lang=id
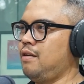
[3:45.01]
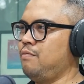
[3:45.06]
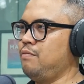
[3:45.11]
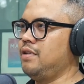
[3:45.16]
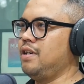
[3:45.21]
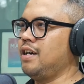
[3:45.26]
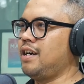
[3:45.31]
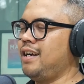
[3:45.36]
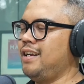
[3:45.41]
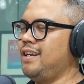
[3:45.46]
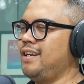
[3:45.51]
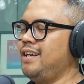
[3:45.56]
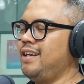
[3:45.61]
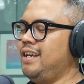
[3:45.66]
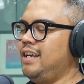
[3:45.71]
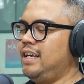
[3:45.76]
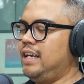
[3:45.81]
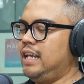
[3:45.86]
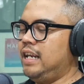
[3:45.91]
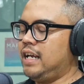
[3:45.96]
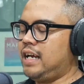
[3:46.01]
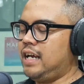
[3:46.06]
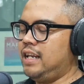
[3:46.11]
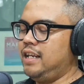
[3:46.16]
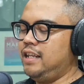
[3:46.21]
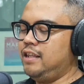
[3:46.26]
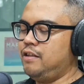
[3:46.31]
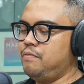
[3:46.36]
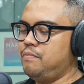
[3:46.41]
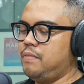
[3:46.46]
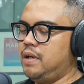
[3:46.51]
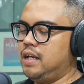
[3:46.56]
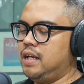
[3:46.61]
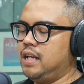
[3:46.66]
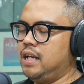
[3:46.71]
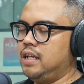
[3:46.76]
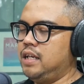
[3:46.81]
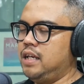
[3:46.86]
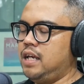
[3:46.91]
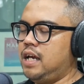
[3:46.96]
ngabaduk batur. Kan itu balik
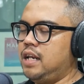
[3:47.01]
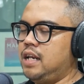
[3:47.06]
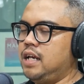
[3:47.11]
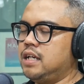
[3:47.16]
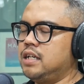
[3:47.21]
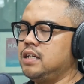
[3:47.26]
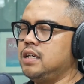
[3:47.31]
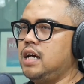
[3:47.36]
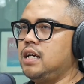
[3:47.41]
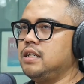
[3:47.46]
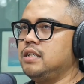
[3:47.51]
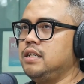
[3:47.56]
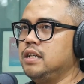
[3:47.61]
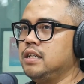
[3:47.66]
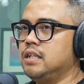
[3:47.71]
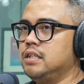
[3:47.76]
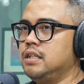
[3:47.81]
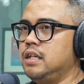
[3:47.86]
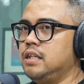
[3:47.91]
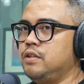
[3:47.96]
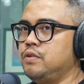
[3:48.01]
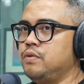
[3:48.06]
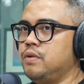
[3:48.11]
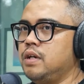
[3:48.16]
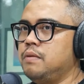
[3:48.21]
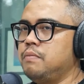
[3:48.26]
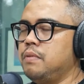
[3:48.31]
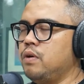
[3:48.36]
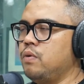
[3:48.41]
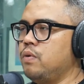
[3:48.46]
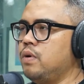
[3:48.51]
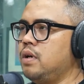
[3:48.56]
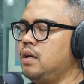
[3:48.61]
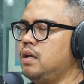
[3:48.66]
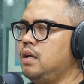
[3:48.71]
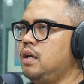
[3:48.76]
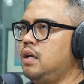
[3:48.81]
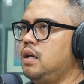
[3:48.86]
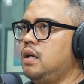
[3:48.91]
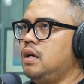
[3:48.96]
lagi ada ke hasil riset juga bahwa
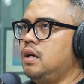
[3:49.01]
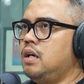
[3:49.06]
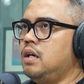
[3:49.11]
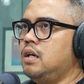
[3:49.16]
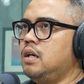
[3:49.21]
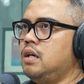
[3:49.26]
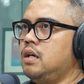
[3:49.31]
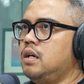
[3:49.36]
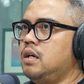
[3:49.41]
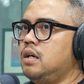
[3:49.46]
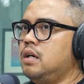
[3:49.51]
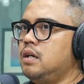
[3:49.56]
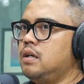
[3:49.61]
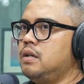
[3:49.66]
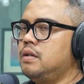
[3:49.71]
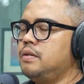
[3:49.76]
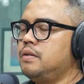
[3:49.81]
eh,